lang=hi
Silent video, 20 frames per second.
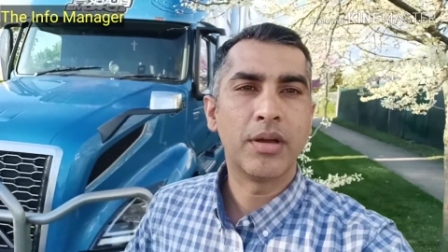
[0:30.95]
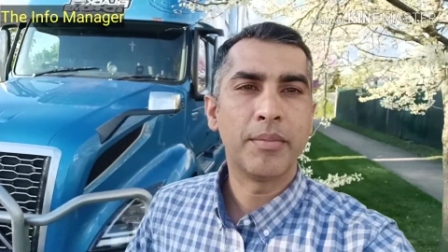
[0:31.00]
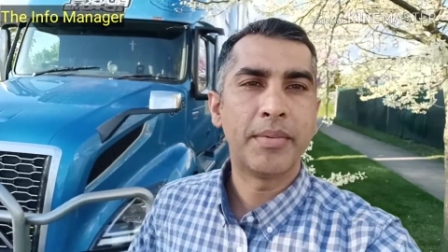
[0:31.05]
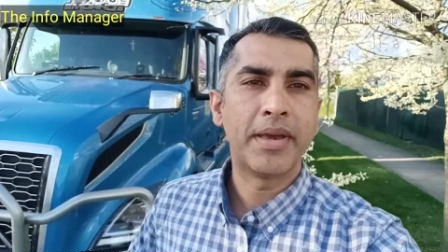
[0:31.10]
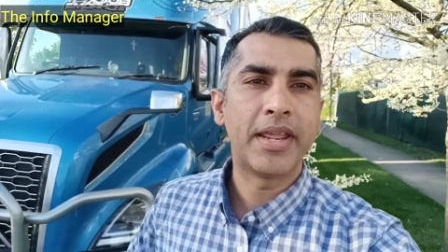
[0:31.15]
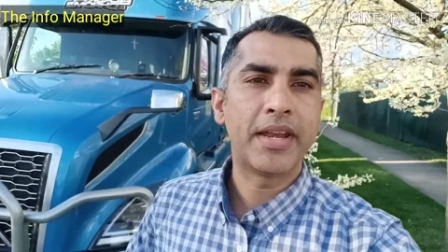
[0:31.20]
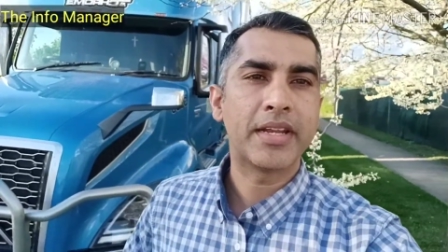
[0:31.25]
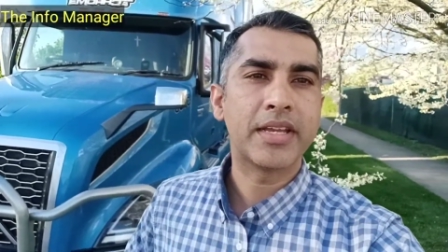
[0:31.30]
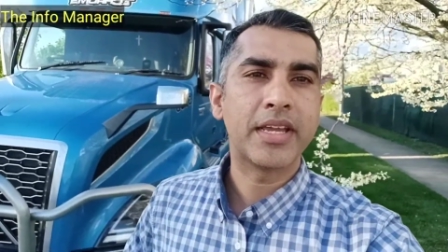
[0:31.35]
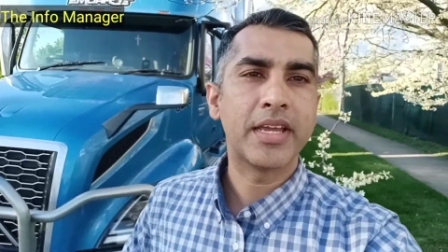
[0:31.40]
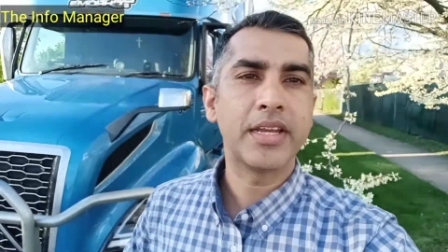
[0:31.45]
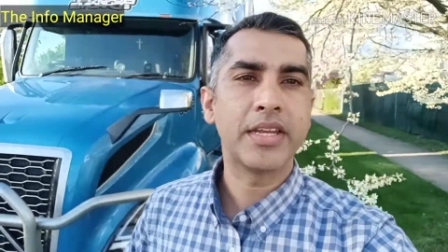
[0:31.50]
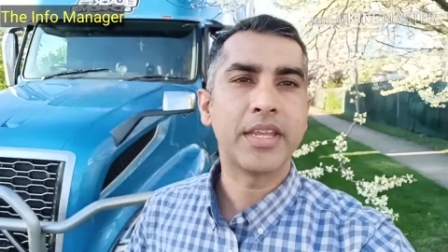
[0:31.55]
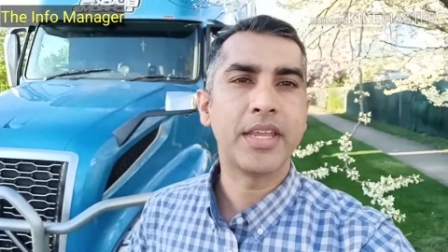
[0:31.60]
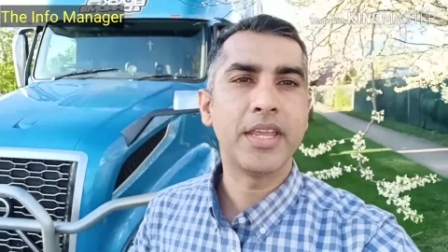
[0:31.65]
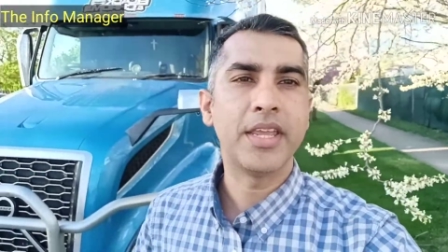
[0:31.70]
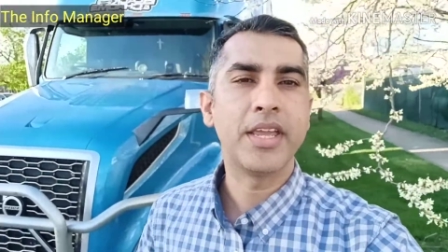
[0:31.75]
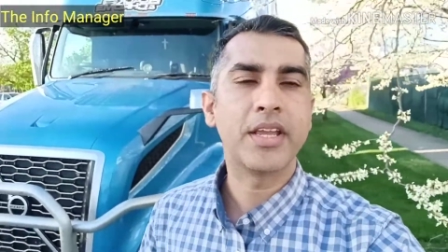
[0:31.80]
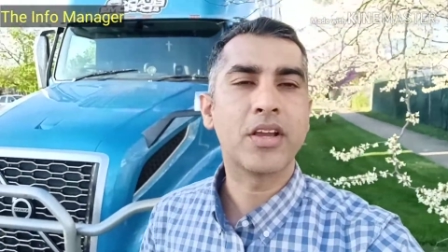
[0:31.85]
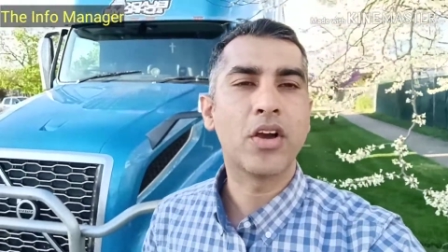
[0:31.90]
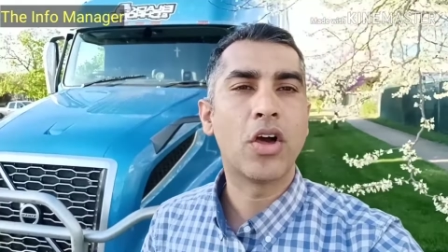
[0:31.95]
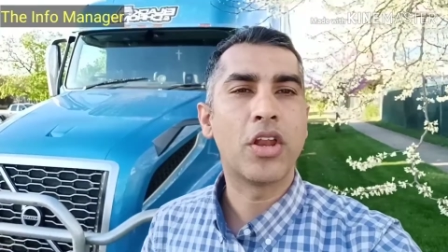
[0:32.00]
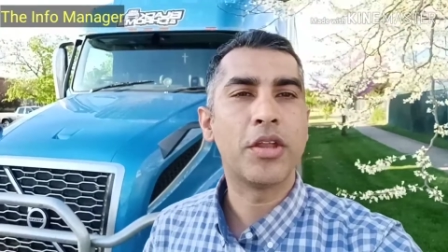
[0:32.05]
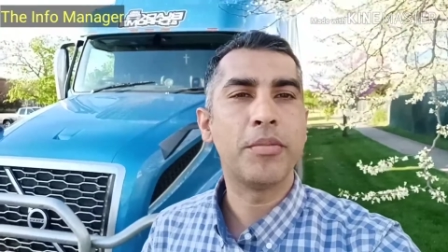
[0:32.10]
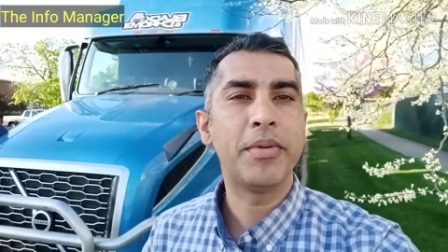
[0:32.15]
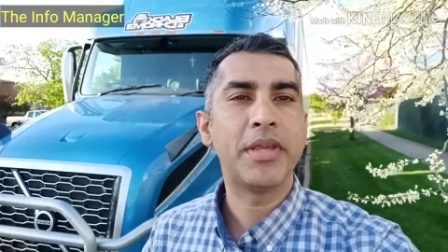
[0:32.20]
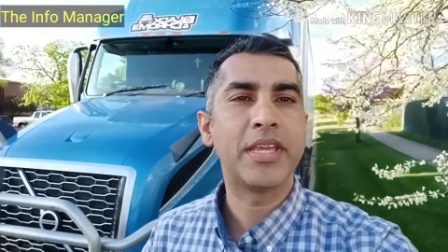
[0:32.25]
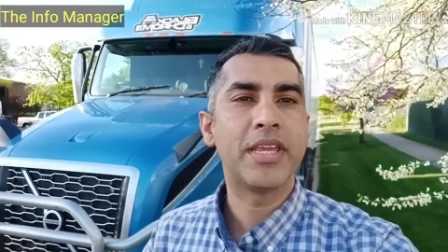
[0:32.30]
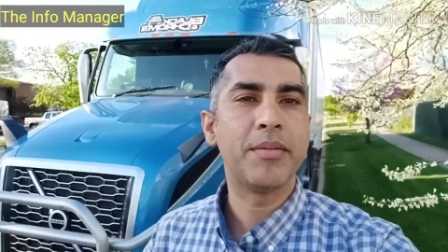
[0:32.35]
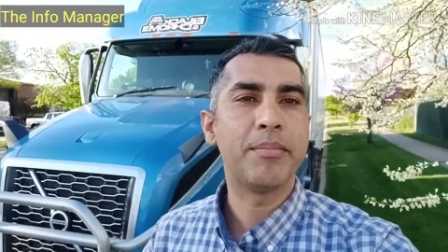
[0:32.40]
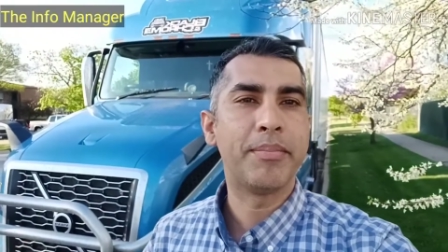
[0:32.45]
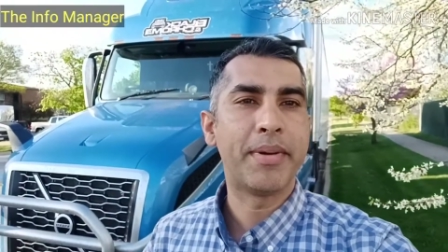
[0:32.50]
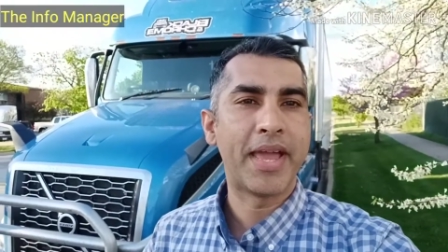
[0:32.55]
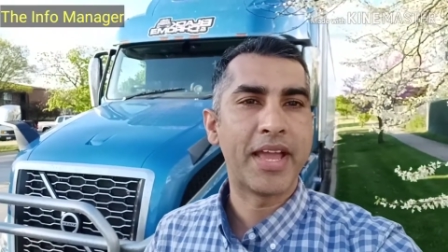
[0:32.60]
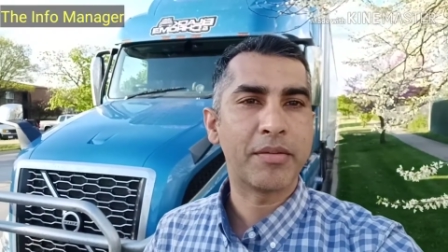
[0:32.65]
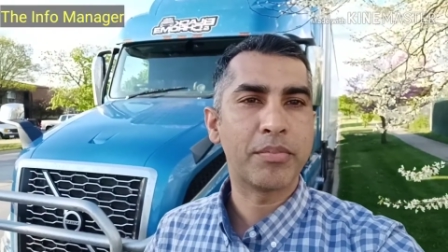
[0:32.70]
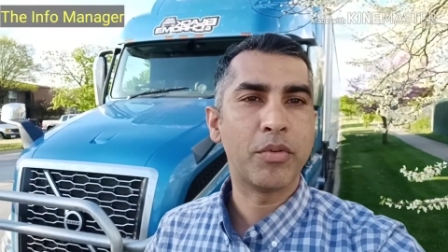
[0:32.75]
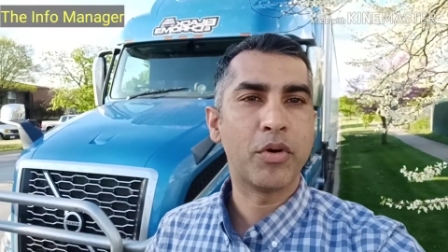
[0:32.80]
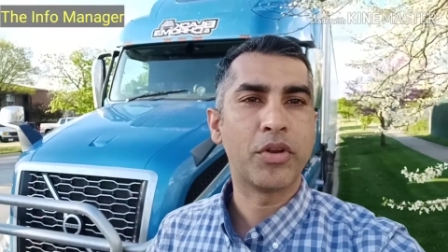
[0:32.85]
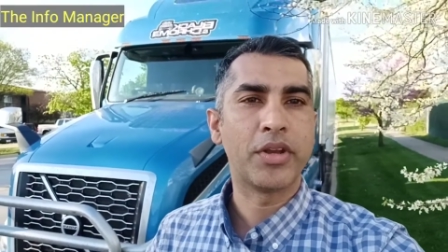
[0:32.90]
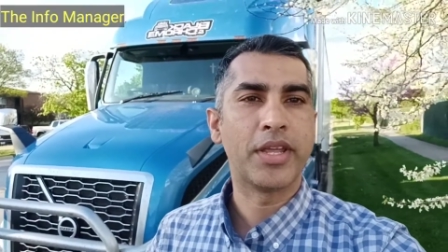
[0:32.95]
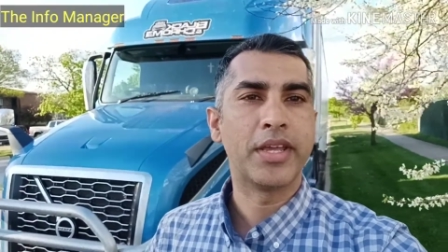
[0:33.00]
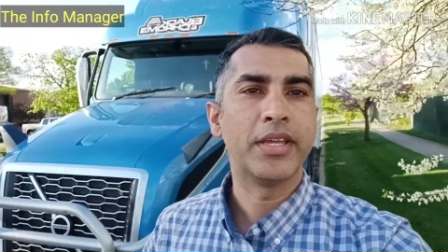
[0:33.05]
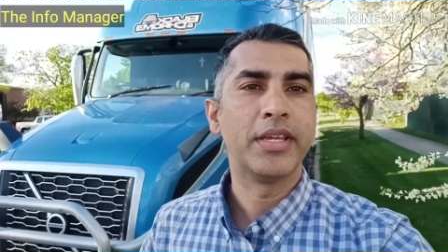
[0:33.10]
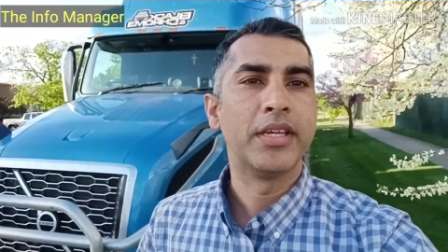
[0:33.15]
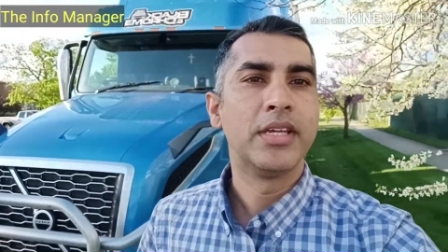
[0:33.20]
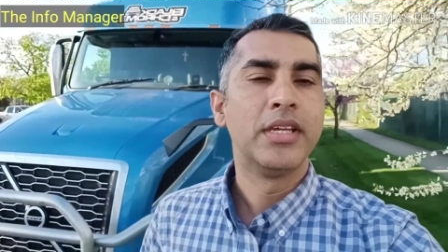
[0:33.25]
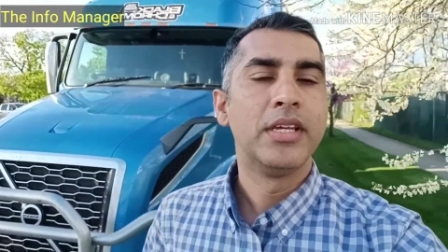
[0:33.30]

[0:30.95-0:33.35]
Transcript: अमेरिकन की इकॉनमी की बैकबोन है